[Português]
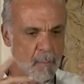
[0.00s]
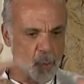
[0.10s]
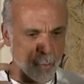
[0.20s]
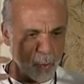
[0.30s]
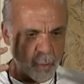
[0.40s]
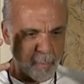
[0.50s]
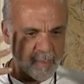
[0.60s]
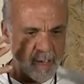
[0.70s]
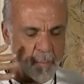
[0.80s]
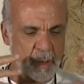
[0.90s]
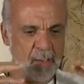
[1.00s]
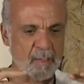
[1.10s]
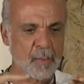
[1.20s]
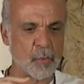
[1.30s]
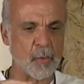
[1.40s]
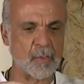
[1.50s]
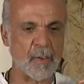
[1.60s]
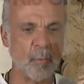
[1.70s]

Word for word: me ocorreram umas lembranças onde eu estava no